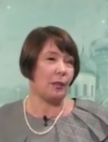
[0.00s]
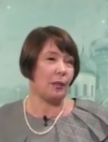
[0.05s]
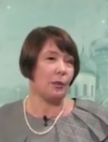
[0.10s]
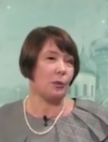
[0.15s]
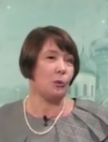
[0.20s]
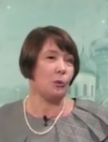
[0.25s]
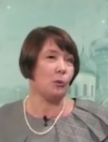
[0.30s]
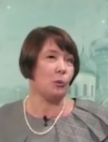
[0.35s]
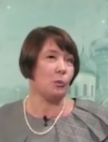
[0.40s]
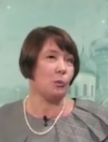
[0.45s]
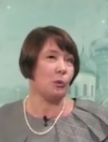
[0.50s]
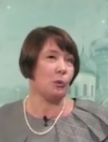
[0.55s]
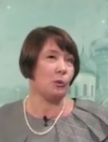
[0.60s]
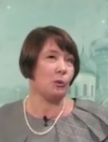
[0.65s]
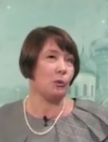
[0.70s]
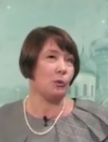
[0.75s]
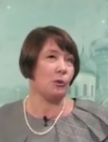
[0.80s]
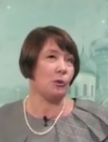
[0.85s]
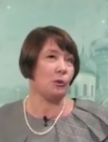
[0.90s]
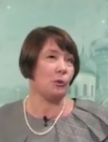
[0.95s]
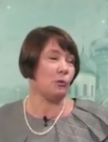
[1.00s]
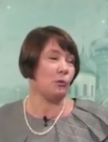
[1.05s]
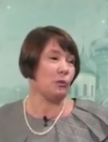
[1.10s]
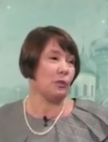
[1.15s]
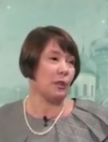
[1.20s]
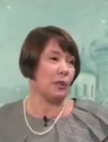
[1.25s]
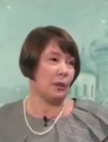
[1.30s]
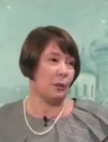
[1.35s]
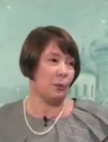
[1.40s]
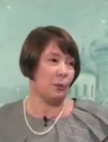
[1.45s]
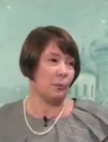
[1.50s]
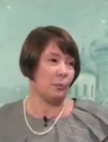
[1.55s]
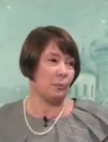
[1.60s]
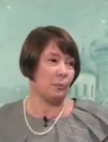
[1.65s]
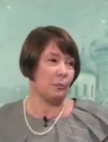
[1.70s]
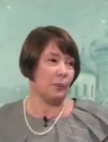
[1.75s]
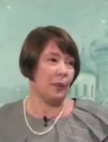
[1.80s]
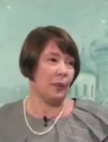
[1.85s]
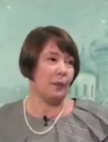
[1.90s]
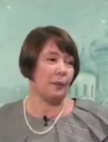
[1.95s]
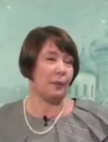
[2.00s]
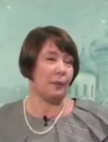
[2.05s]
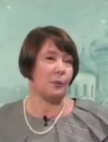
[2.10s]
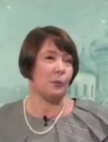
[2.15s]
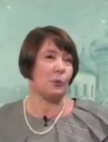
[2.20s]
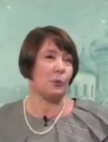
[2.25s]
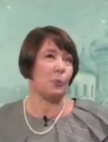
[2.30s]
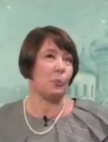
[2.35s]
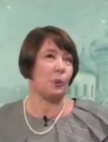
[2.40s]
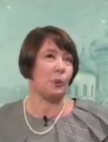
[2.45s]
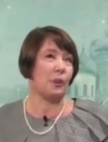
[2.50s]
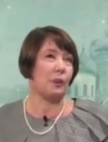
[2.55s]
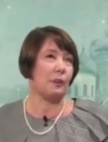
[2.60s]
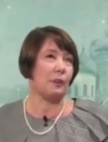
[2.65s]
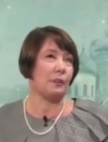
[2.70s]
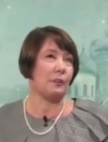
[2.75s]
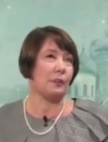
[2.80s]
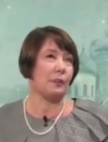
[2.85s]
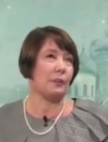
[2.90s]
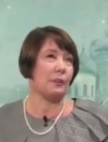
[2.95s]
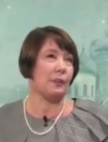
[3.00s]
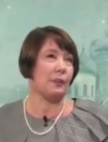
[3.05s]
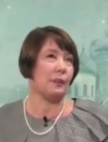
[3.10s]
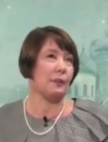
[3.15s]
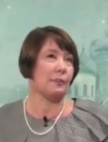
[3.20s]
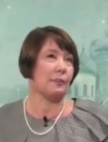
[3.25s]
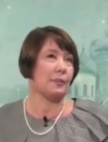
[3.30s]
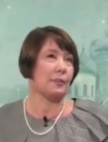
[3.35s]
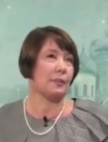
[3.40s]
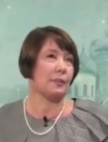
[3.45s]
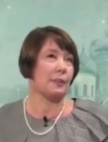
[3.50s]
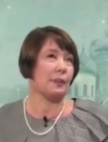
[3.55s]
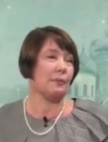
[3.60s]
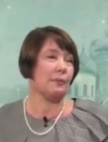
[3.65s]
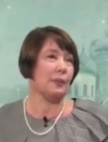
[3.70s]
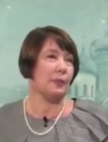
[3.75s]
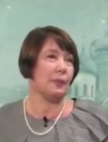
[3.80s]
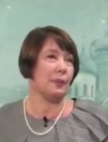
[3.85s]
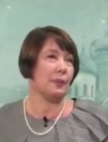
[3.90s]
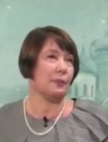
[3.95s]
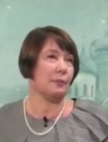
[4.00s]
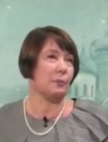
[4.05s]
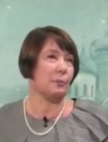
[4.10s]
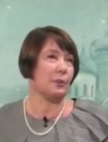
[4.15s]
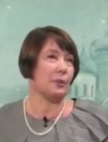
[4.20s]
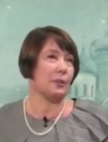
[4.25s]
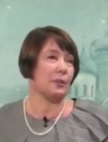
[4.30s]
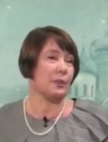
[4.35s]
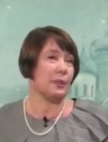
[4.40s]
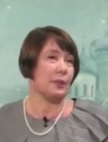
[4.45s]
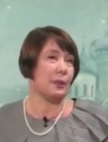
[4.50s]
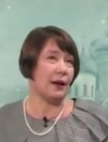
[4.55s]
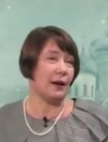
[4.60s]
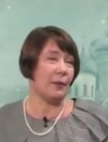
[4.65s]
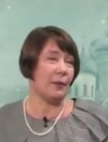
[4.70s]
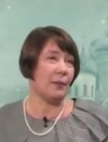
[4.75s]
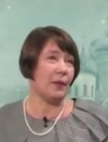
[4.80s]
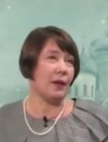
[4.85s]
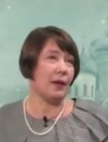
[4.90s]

игуменю Ювенарию, которая приехала для восстановления этого монастыря